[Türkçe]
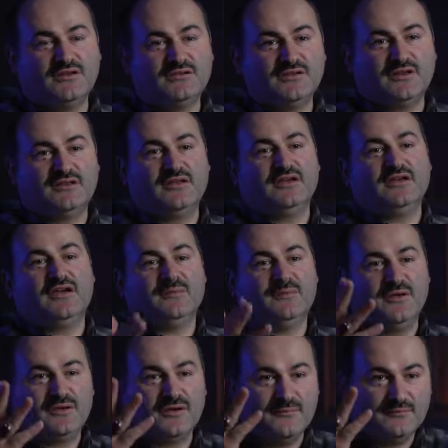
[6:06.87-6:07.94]
Zekeriya
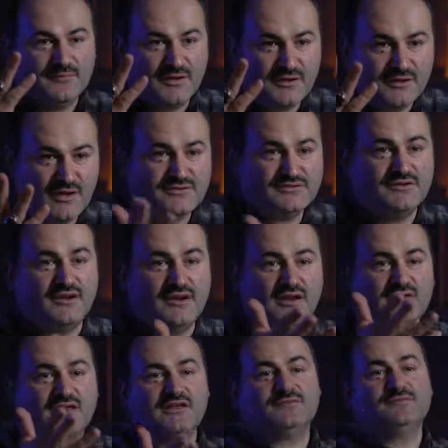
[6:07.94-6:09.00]
peygamberi
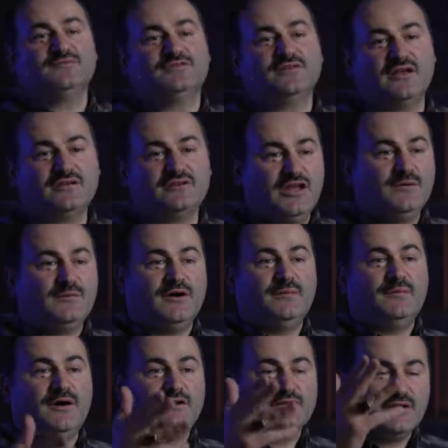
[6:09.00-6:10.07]
testereyle kesmişler.
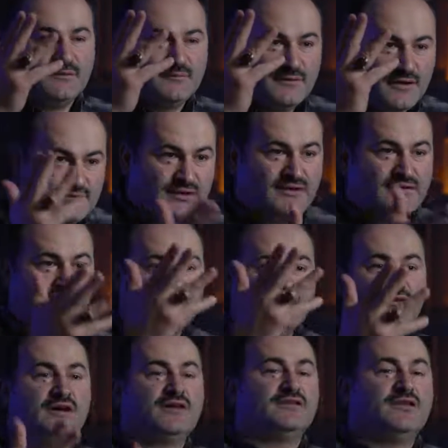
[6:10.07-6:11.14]
İmam-ı Azam
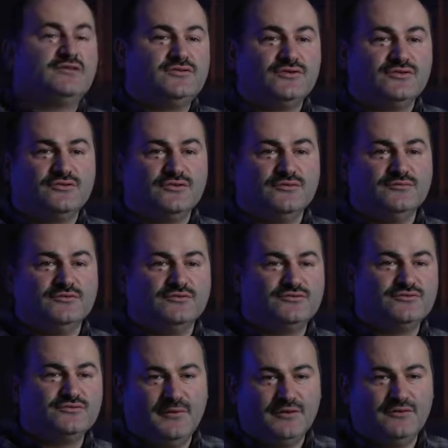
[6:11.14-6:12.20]
zindanlarda
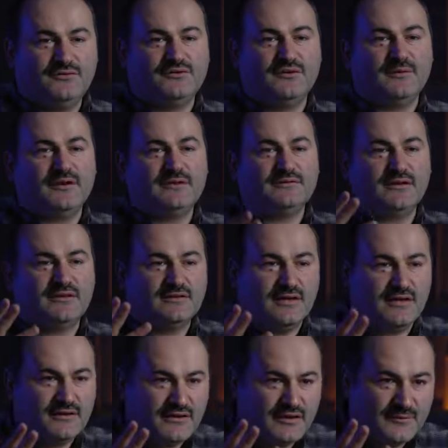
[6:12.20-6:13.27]
çürütülmüş. Bediüzzaman
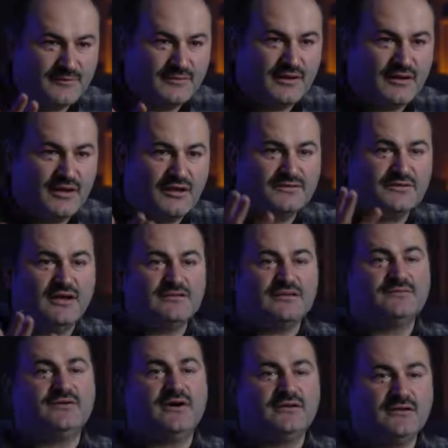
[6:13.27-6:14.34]
Hazretlerine yapılan eza
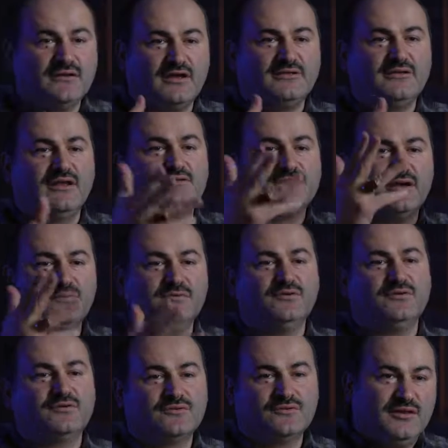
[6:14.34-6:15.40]
cefanın haddi hesabı
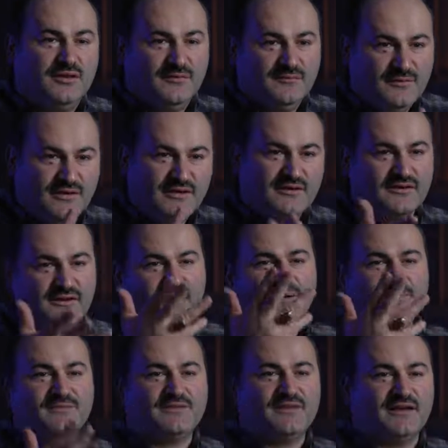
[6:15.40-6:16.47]
yok. Kim bilir ne
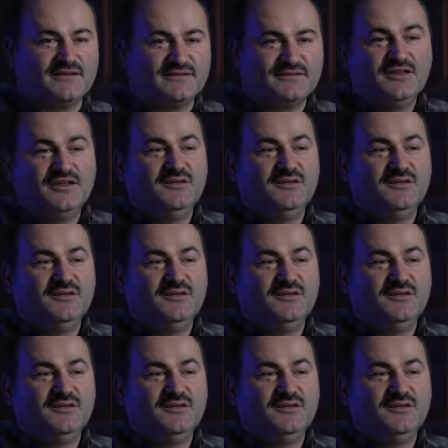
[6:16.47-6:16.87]
yaptılar?